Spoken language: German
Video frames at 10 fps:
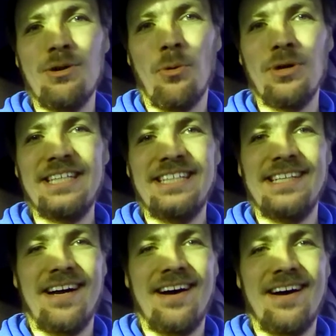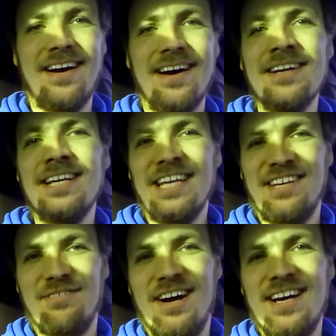Und ja,
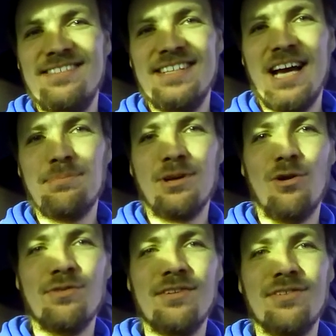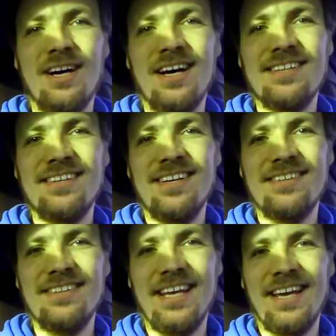ich weiß, ihr habt drauf
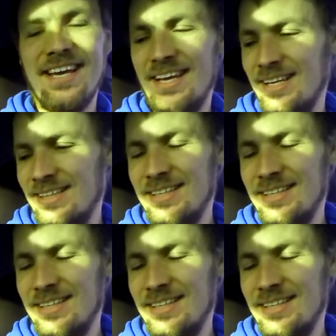gewartet, ne?